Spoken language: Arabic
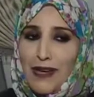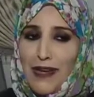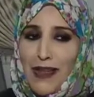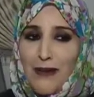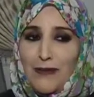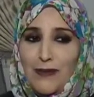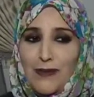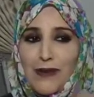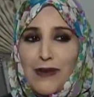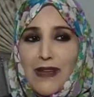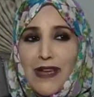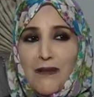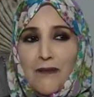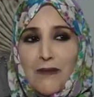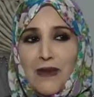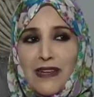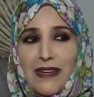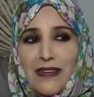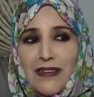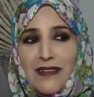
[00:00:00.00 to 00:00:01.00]
الحمد لله
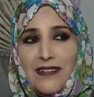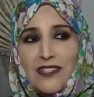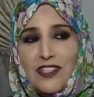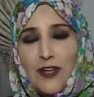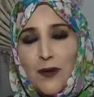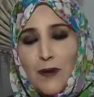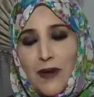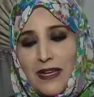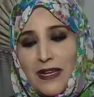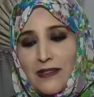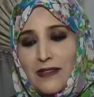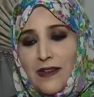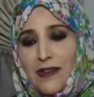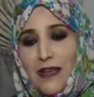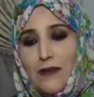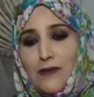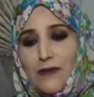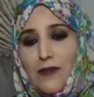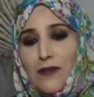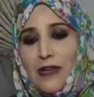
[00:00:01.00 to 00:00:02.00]
مولي شواهد
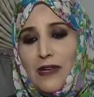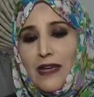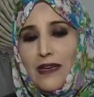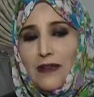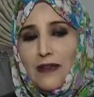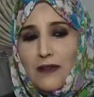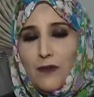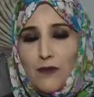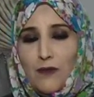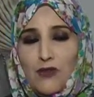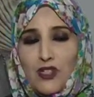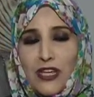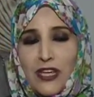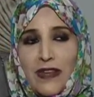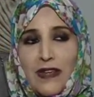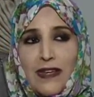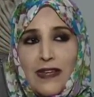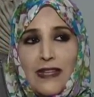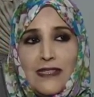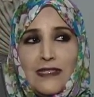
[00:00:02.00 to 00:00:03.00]
الحمد لله
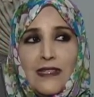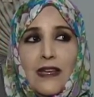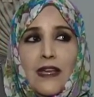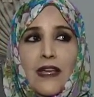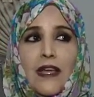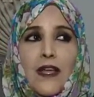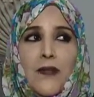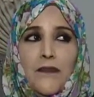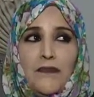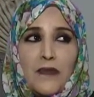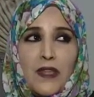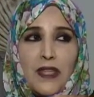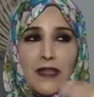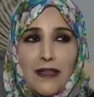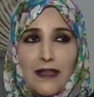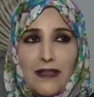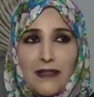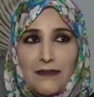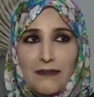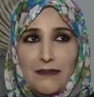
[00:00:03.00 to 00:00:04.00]
ومشاركات
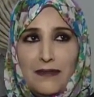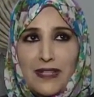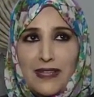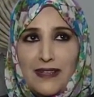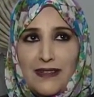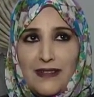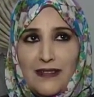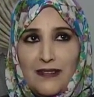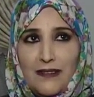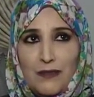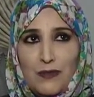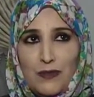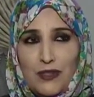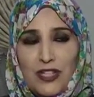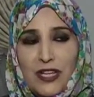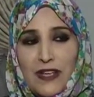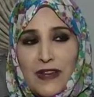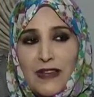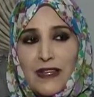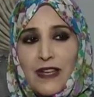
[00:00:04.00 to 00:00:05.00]
آه، من
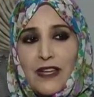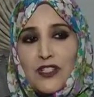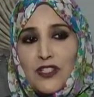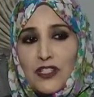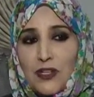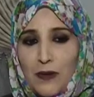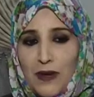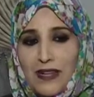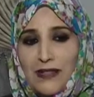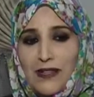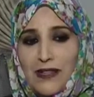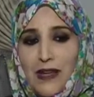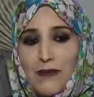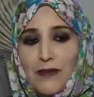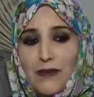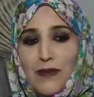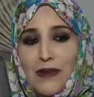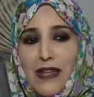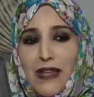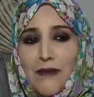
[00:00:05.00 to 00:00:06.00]
مشاركات شواهد
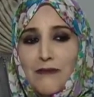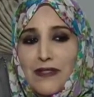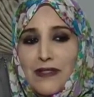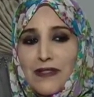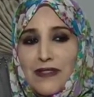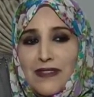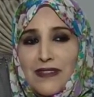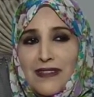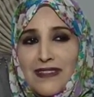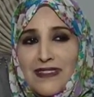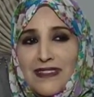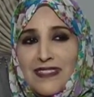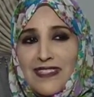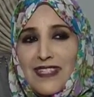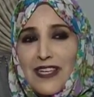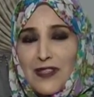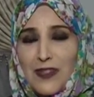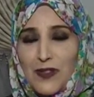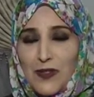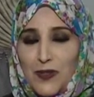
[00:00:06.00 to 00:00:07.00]
الحمد لله من
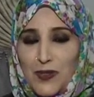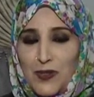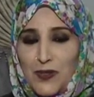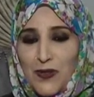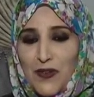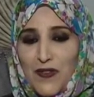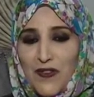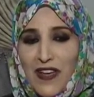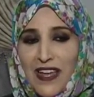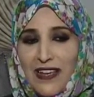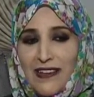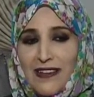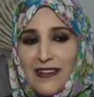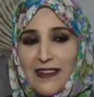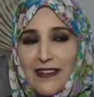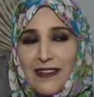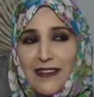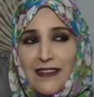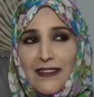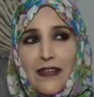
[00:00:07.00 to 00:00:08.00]
السيد الدكتور فايق
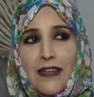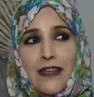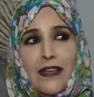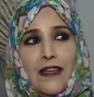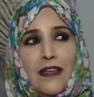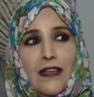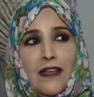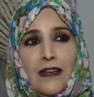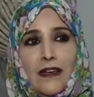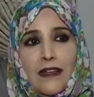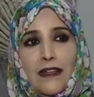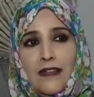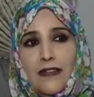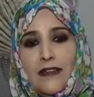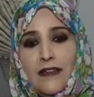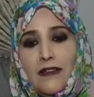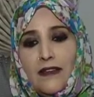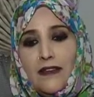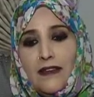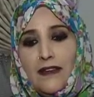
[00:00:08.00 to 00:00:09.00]
اللي
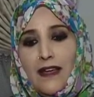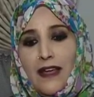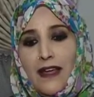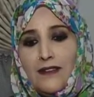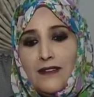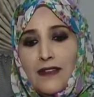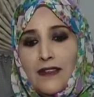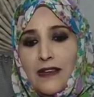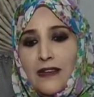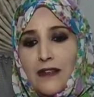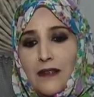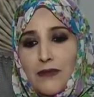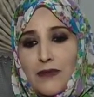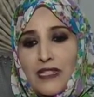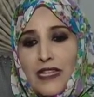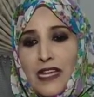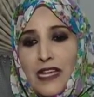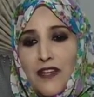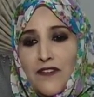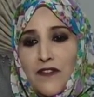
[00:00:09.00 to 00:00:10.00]
اللي آه، عن اللي
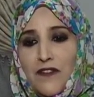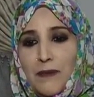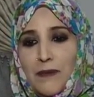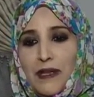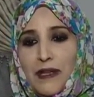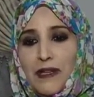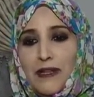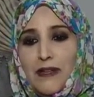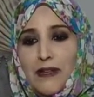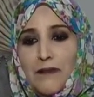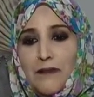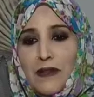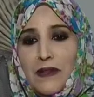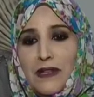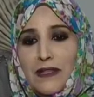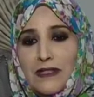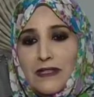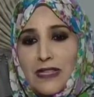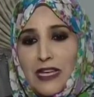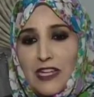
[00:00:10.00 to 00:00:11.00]
متكلف
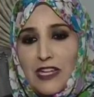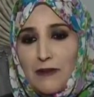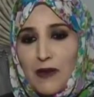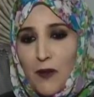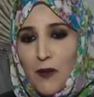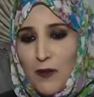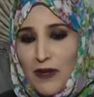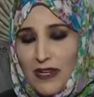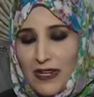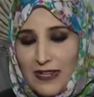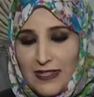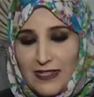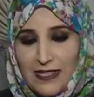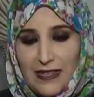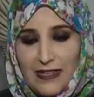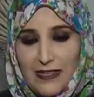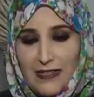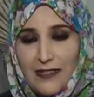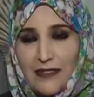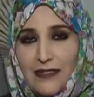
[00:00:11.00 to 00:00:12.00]
بالتعليم الاولي على
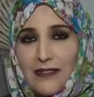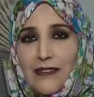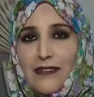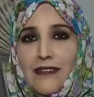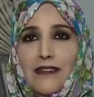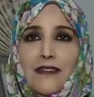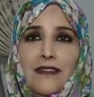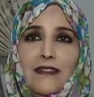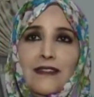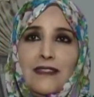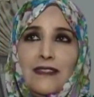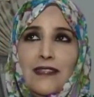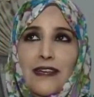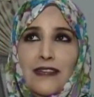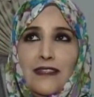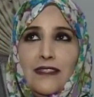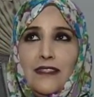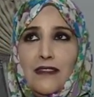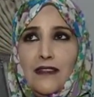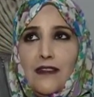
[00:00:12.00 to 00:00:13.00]
صعيد
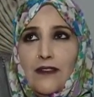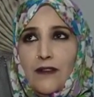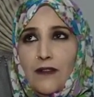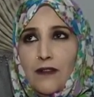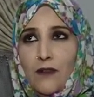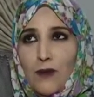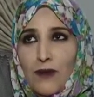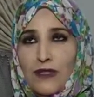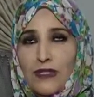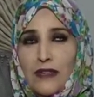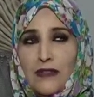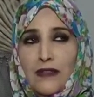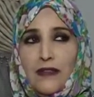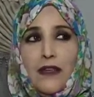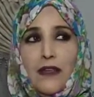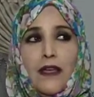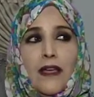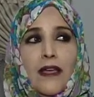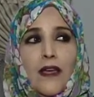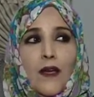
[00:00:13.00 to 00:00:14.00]
الصعيد الوطني
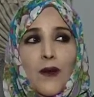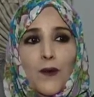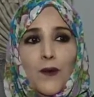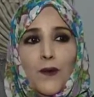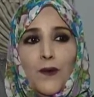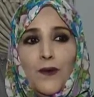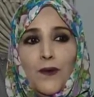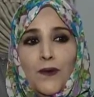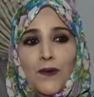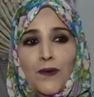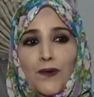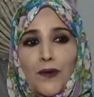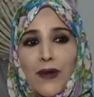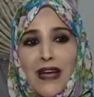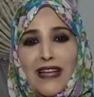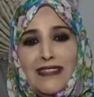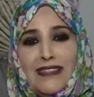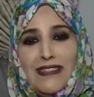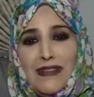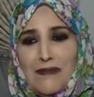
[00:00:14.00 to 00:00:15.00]

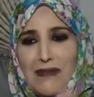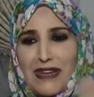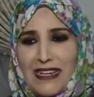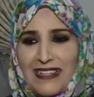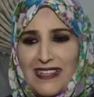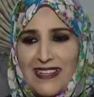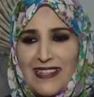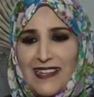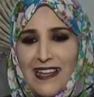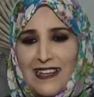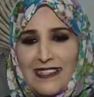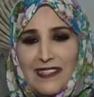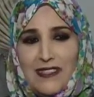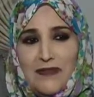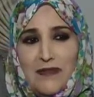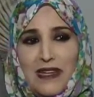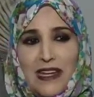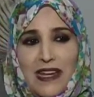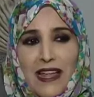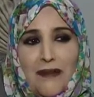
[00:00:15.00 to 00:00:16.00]
وعندنا العديد
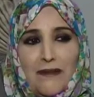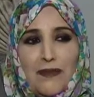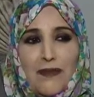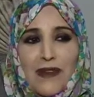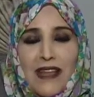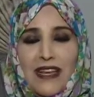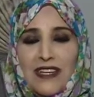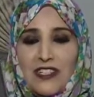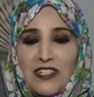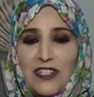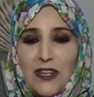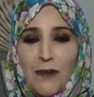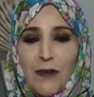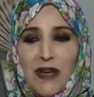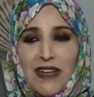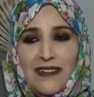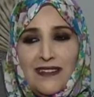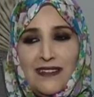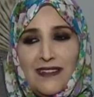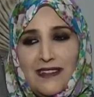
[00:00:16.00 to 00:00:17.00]
من الحمد لله
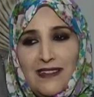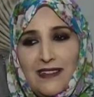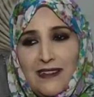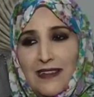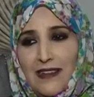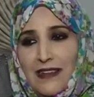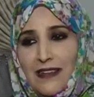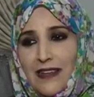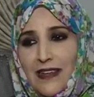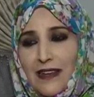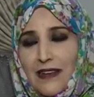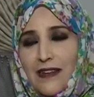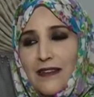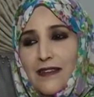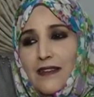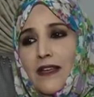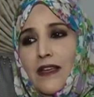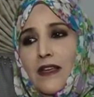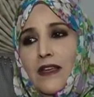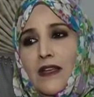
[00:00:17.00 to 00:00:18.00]
الشواهد اللي
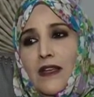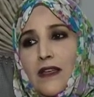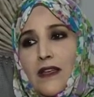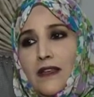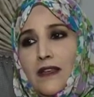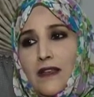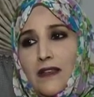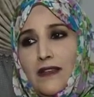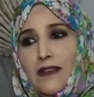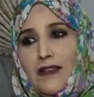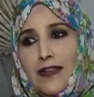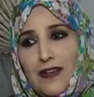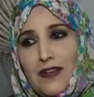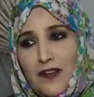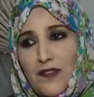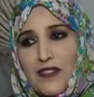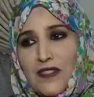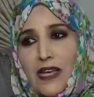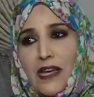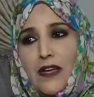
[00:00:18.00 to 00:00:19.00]
انا اللي انا
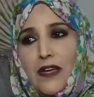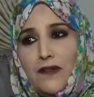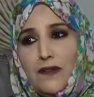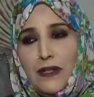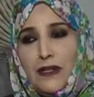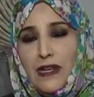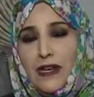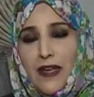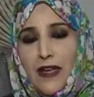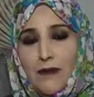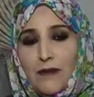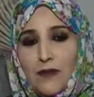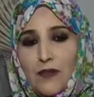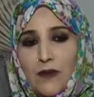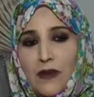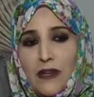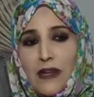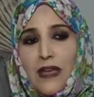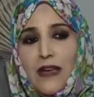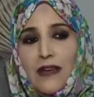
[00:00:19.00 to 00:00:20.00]
نفتخر فيني اني الحمد
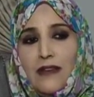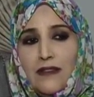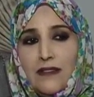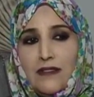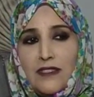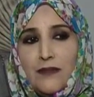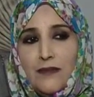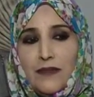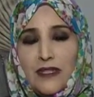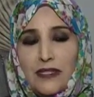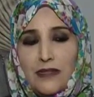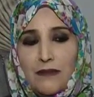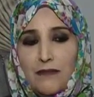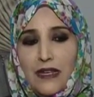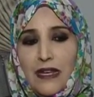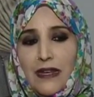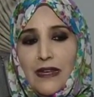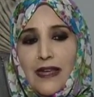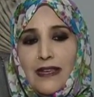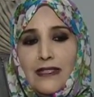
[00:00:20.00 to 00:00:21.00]
لله كنت من ضمن
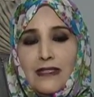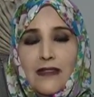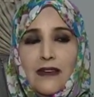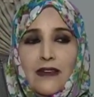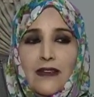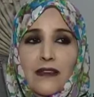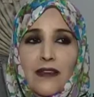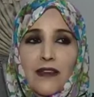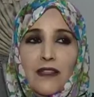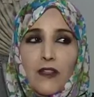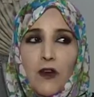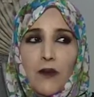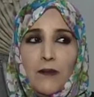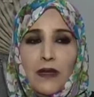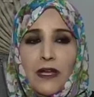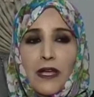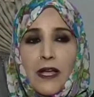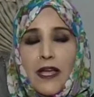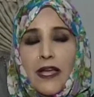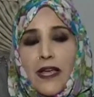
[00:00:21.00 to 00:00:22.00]
الناس اللي حظوا
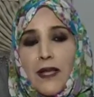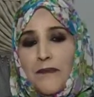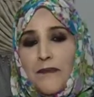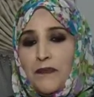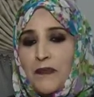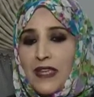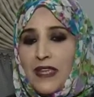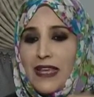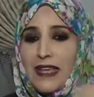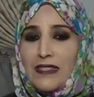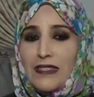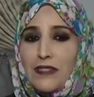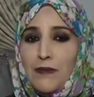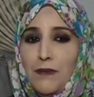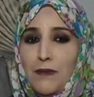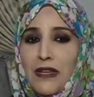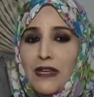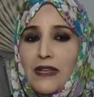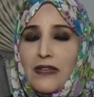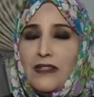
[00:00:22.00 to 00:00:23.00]
به كانت
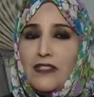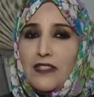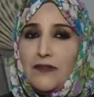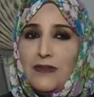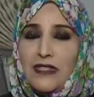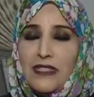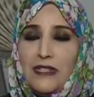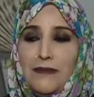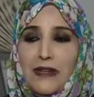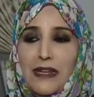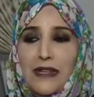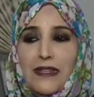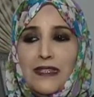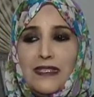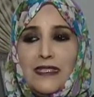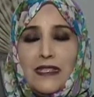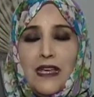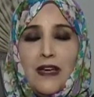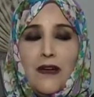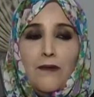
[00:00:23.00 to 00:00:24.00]
أم اللي كنت من ضمن
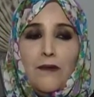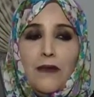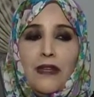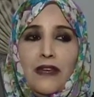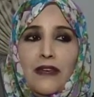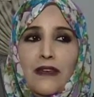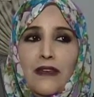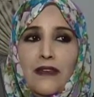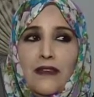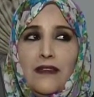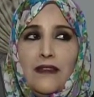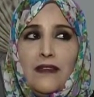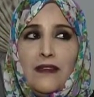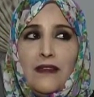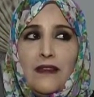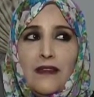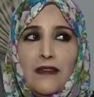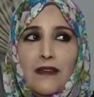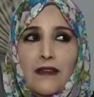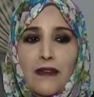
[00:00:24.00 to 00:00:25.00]
النساء أم اللي
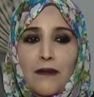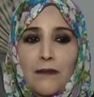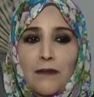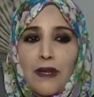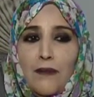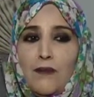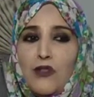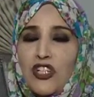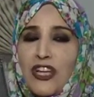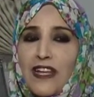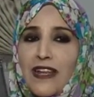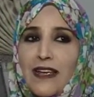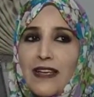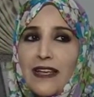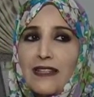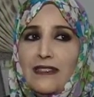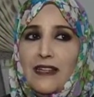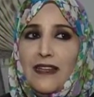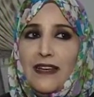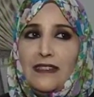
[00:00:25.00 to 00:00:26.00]
آه، من
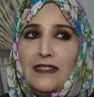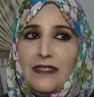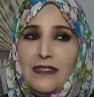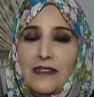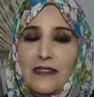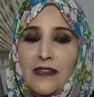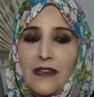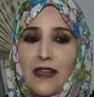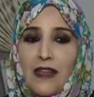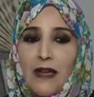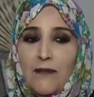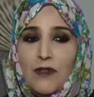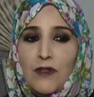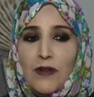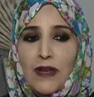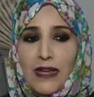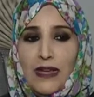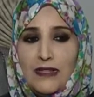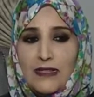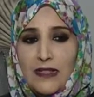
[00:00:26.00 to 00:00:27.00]
المشاركات العديدة الحمد
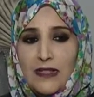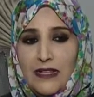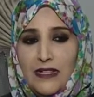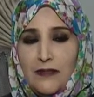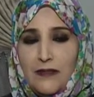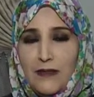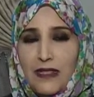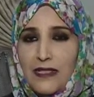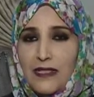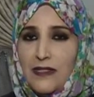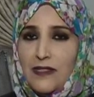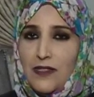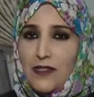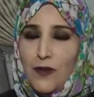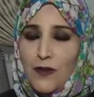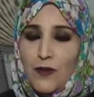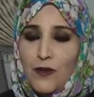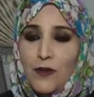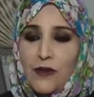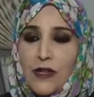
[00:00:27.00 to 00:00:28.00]
لله على صعيد مدينة
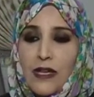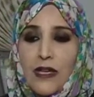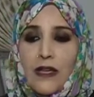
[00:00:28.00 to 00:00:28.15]
العيون